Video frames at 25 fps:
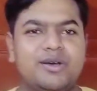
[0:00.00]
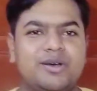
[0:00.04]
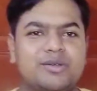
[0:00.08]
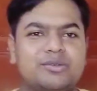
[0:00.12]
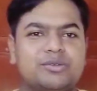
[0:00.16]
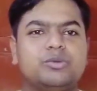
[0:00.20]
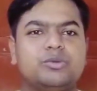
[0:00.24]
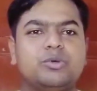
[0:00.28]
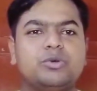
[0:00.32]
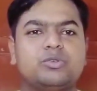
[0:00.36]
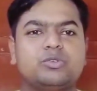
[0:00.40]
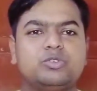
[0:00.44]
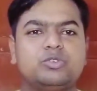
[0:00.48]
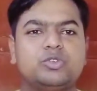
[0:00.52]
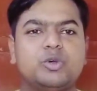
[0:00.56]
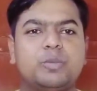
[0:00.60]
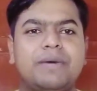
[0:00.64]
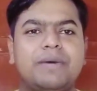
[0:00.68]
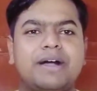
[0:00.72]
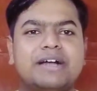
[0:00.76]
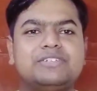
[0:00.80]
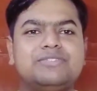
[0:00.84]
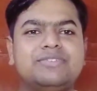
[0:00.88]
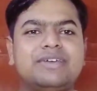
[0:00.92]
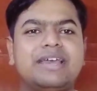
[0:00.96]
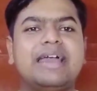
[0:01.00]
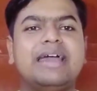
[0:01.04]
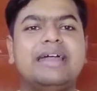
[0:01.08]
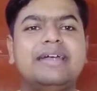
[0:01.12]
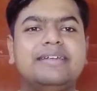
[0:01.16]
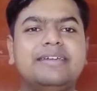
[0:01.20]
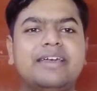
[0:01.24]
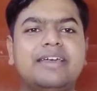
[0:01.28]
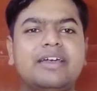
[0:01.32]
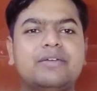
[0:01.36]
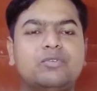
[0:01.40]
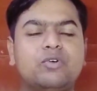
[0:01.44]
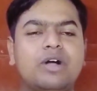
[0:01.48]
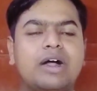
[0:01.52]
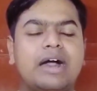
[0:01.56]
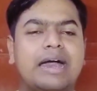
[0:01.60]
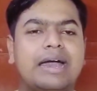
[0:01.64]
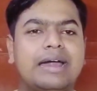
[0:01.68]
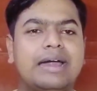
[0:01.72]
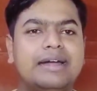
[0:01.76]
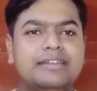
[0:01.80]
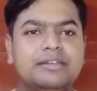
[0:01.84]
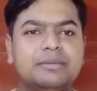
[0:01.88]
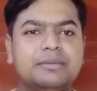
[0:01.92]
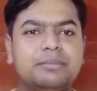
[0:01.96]
तो दोस्तों जो पाँचवीं आई है वो
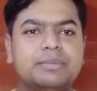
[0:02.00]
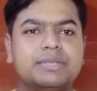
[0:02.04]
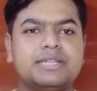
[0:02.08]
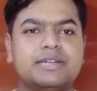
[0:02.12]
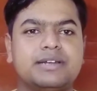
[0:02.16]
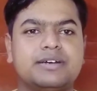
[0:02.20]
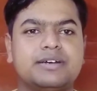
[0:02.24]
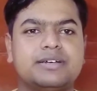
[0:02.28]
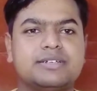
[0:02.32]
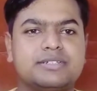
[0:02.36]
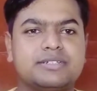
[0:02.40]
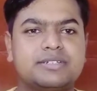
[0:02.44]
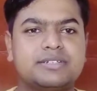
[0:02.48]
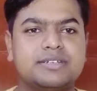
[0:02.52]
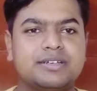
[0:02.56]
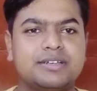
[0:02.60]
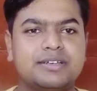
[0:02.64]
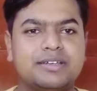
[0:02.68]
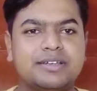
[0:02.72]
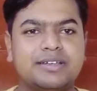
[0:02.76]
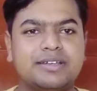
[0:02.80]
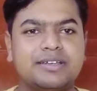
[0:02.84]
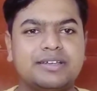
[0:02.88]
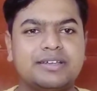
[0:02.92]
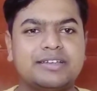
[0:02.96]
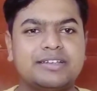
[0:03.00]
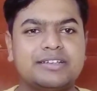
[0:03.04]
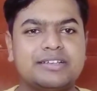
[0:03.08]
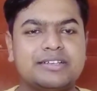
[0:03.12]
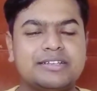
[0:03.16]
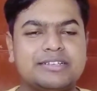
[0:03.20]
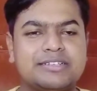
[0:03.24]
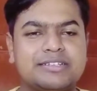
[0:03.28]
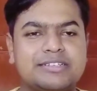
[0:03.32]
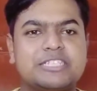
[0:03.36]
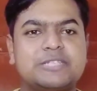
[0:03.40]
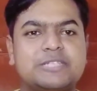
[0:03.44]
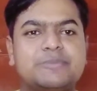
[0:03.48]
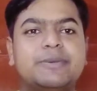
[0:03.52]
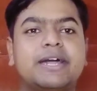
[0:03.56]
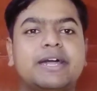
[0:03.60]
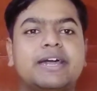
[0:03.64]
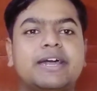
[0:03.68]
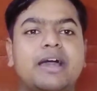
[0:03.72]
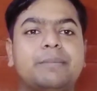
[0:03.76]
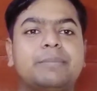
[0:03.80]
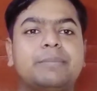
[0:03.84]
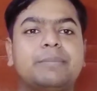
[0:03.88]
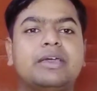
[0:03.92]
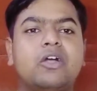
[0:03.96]
आई मद्रास जिसमें
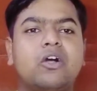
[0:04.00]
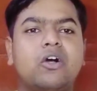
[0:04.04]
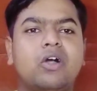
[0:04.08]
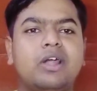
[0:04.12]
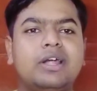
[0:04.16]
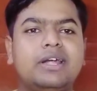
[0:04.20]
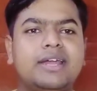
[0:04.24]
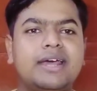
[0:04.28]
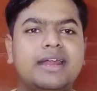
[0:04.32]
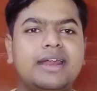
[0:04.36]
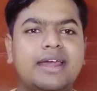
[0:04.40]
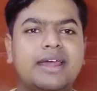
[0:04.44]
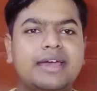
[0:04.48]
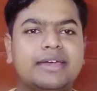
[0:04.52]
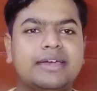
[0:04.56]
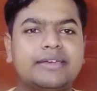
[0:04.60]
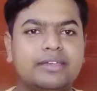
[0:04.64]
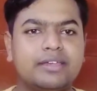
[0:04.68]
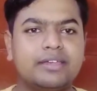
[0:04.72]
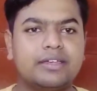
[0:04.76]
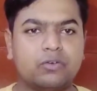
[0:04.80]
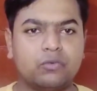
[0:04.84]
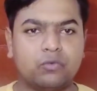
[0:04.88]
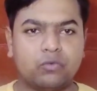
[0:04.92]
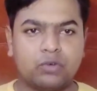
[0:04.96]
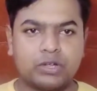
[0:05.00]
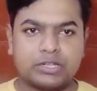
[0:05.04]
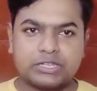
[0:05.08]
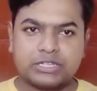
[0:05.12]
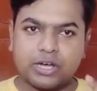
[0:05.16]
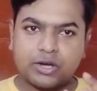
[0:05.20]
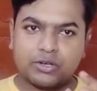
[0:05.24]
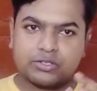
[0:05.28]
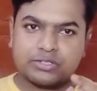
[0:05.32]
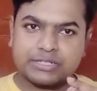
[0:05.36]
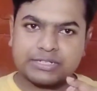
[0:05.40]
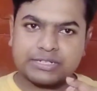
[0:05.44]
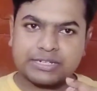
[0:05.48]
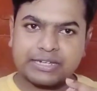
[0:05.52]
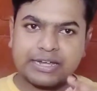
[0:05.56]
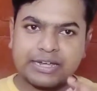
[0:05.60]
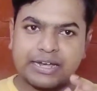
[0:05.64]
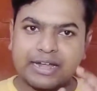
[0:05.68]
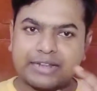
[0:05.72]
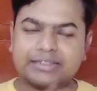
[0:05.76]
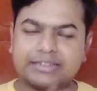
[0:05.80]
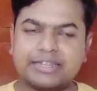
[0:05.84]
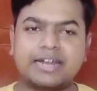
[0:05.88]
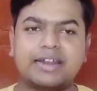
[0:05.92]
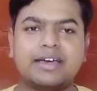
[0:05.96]
अगर आपकी ऑल इंडिया रैंकिंग वन के
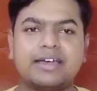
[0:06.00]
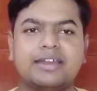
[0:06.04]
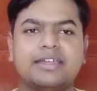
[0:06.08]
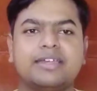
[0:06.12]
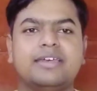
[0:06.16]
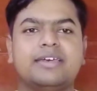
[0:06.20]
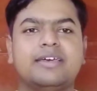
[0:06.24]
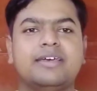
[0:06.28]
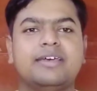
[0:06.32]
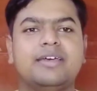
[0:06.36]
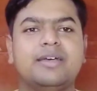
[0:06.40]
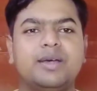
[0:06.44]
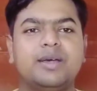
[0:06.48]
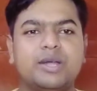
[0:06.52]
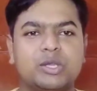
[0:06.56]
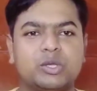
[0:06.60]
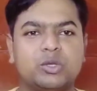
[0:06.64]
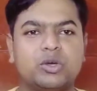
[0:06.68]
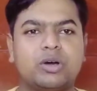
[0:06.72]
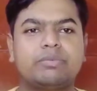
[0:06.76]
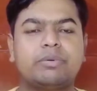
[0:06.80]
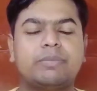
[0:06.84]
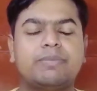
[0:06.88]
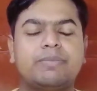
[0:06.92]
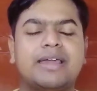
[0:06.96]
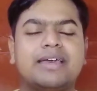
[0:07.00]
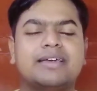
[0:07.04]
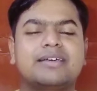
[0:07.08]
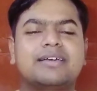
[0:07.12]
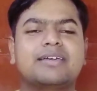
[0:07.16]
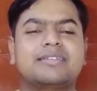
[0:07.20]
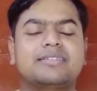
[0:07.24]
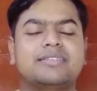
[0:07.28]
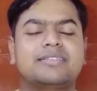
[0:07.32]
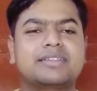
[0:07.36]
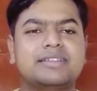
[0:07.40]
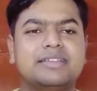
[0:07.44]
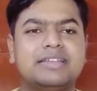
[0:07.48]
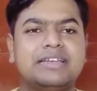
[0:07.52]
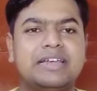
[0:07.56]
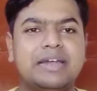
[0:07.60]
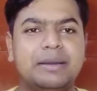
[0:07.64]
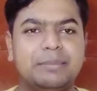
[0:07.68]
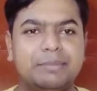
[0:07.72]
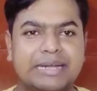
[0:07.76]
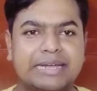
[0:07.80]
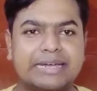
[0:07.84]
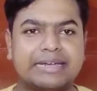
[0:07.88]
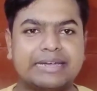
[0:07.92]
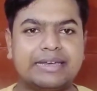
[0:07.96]
अंदर आ रही है तो आप अप्लाई कर सकते
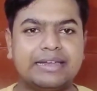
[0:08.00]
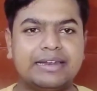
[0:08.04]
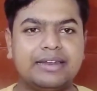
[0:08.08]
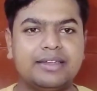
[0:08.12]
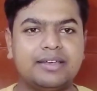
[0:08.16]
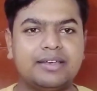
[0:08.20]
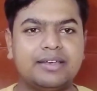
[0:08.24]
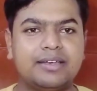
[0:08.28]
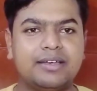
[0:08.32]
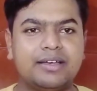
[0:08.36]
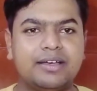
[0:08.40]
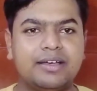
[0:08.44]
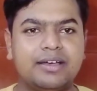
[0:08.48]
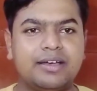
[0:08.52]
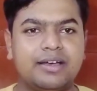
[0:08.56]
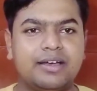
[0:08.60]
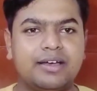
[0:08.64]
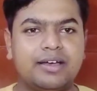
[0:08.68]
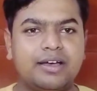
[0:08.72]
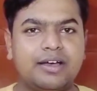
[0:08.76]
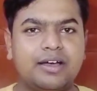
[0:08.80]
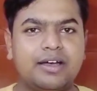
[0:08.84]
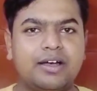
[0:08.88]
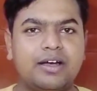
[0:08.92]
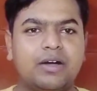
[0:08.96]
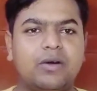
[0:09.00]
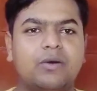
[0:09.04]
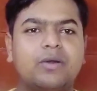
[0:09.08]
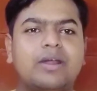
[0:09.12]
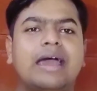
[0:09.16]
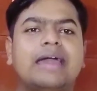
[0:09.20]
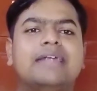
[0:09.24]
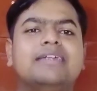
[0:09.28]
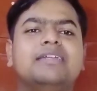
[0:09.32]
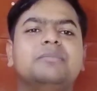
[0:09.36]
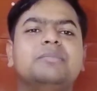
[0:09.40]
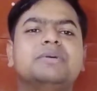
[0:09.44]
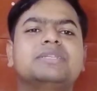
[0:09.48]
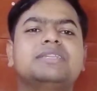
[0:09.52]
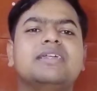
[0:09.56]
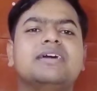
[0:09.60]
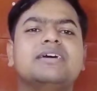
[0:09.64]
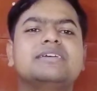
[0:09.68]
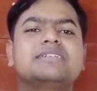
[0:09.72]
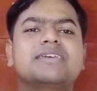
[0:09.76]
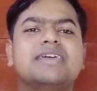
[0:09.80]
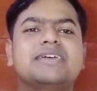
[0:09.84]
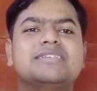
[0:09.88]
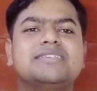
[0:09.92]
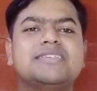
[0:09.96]
हैं एम के लिए और आई
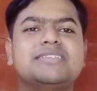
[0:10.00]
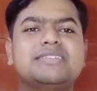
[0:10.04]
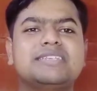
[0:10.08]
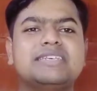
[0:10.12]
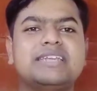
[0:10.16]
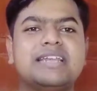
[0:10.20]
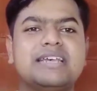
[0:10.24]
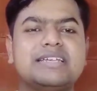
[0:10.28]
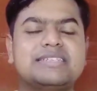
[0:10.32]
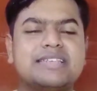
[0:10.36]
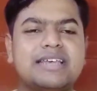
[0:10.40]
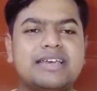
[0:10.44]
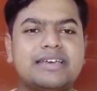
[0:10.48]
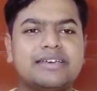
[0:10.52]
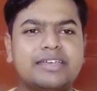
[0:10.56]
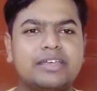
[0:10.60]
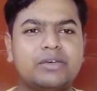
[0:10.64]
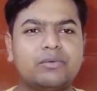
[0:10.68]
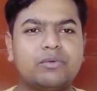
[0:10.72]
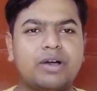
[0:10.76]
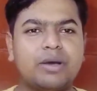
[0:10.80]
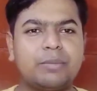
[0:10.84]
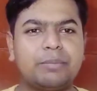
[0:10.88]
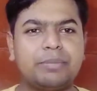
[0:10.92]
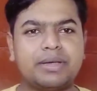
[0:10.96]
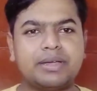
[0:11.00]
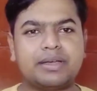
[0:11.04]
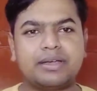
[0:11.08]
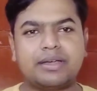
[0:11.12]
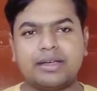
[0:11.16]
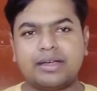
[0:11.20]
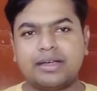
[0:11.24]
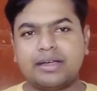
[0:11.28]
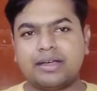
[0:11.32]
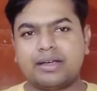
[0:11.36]
मद्रास का ऐसा सीन ऐसा है कि वहाँ पे